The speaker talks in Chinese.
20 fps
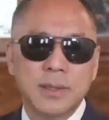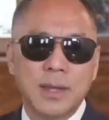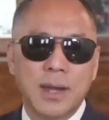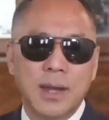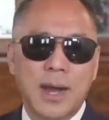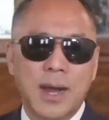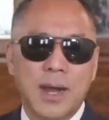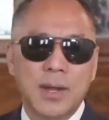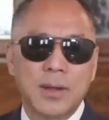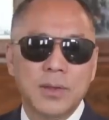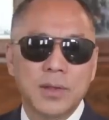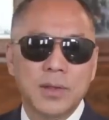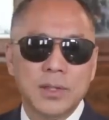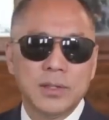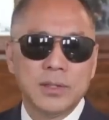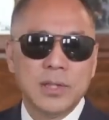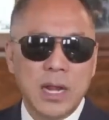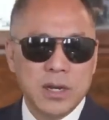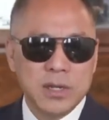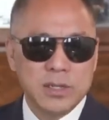啊，
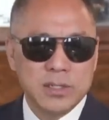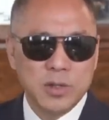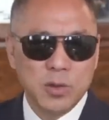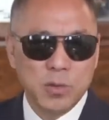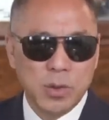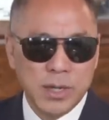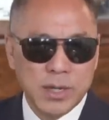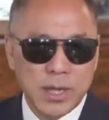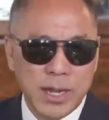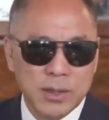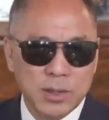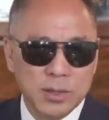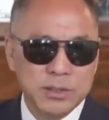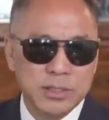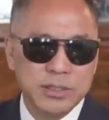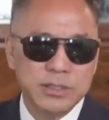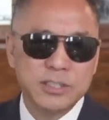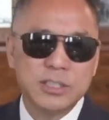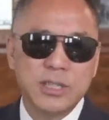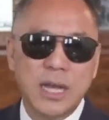但是我看到
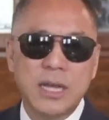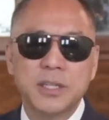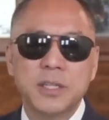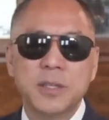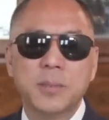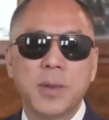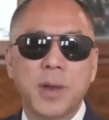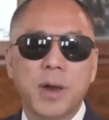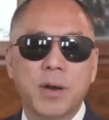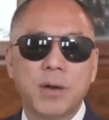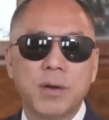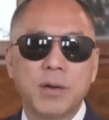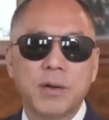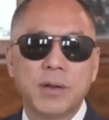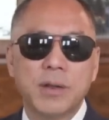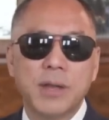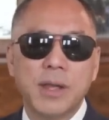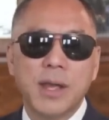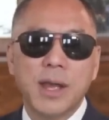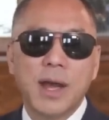这次打疫苗，
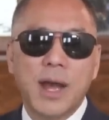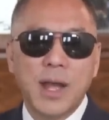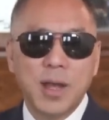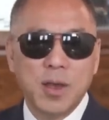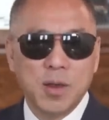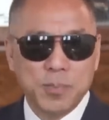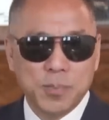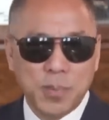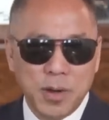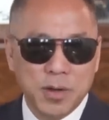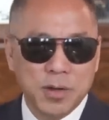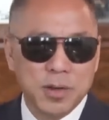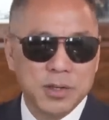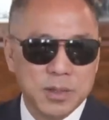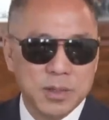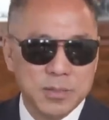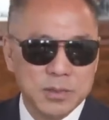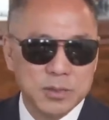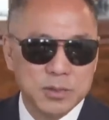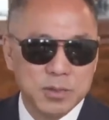还有爆料
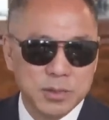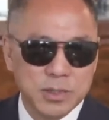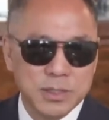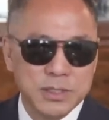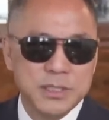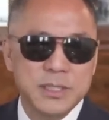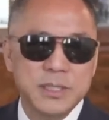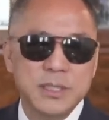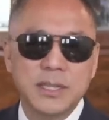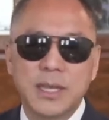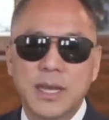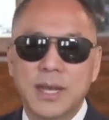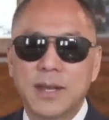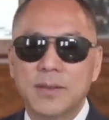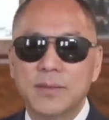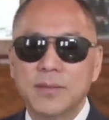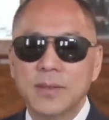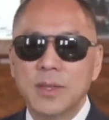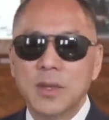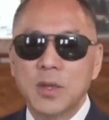革命走到今天。
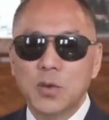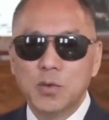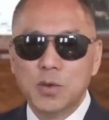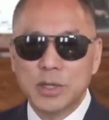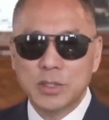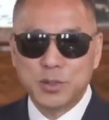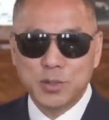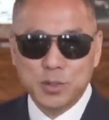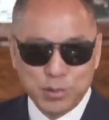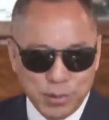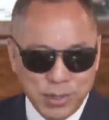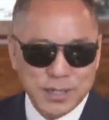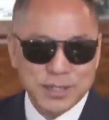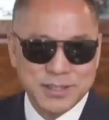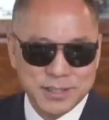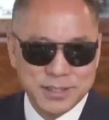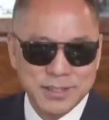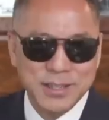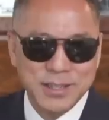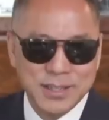我确
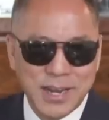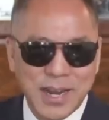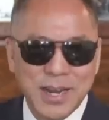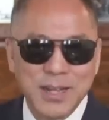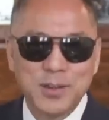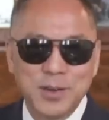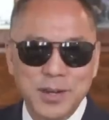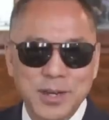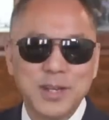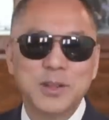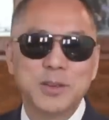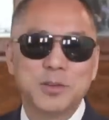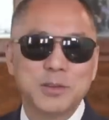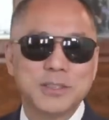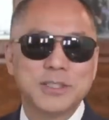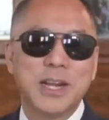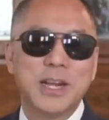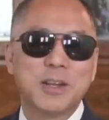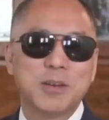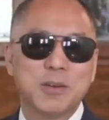实能看到很多
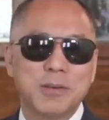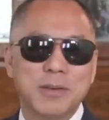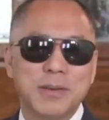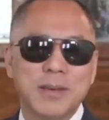战友